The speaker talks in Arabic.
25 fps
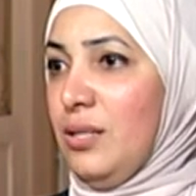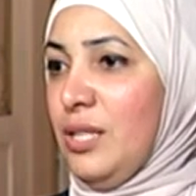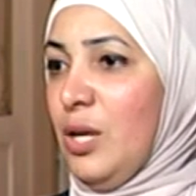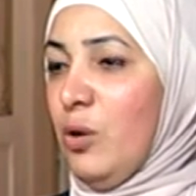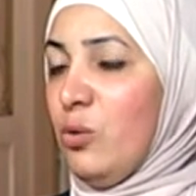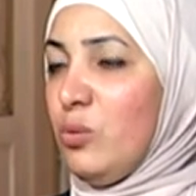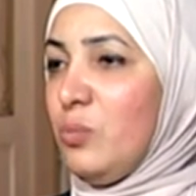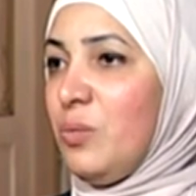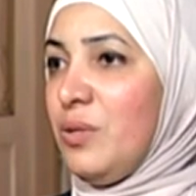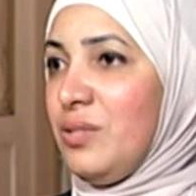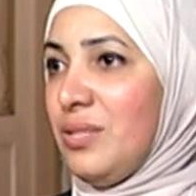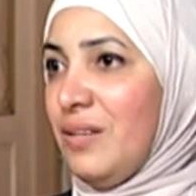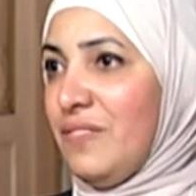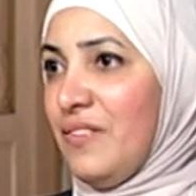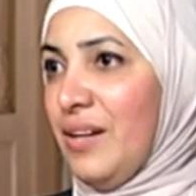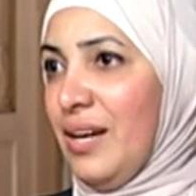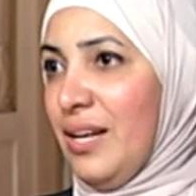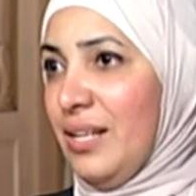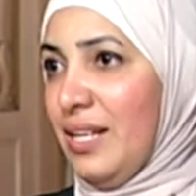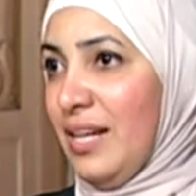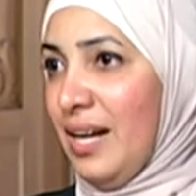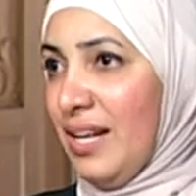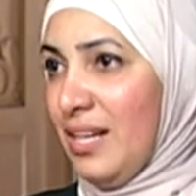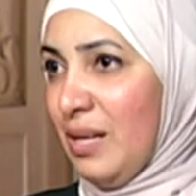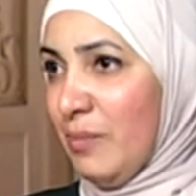يعود بالنفع
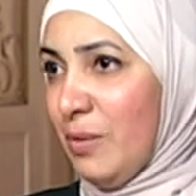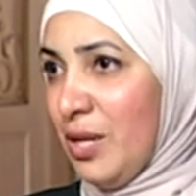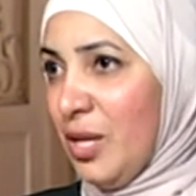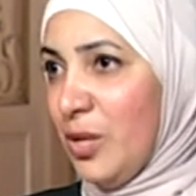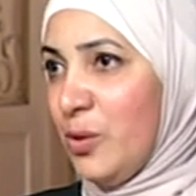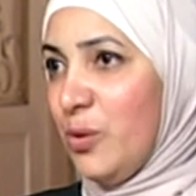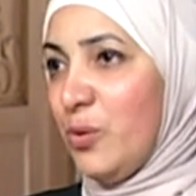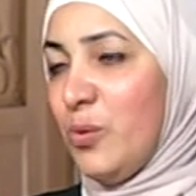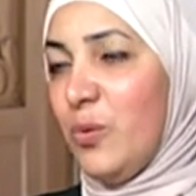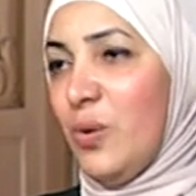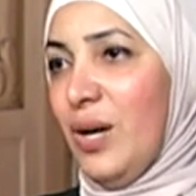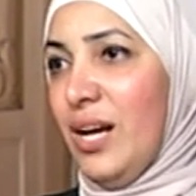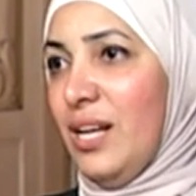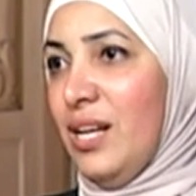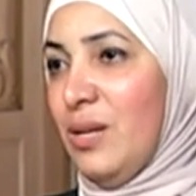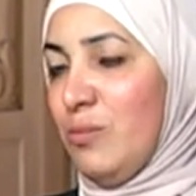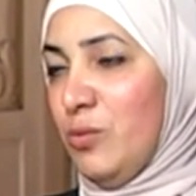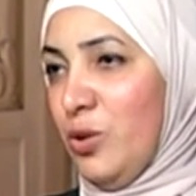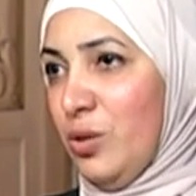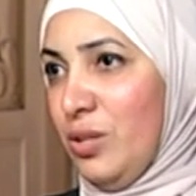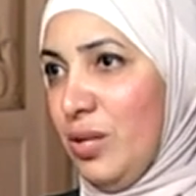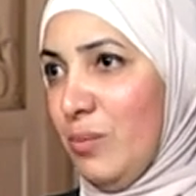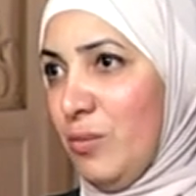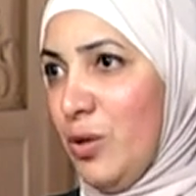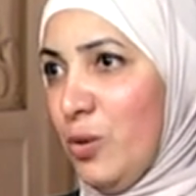عليه على بلده وعلى
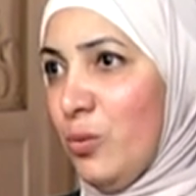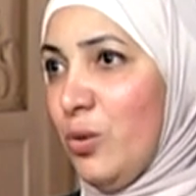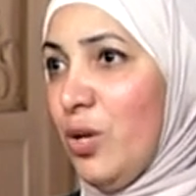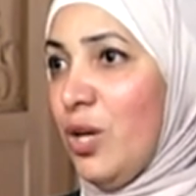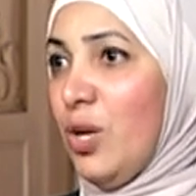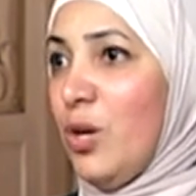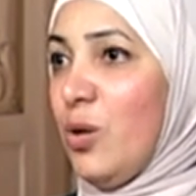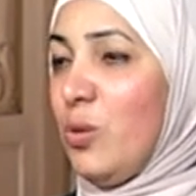مجتمعه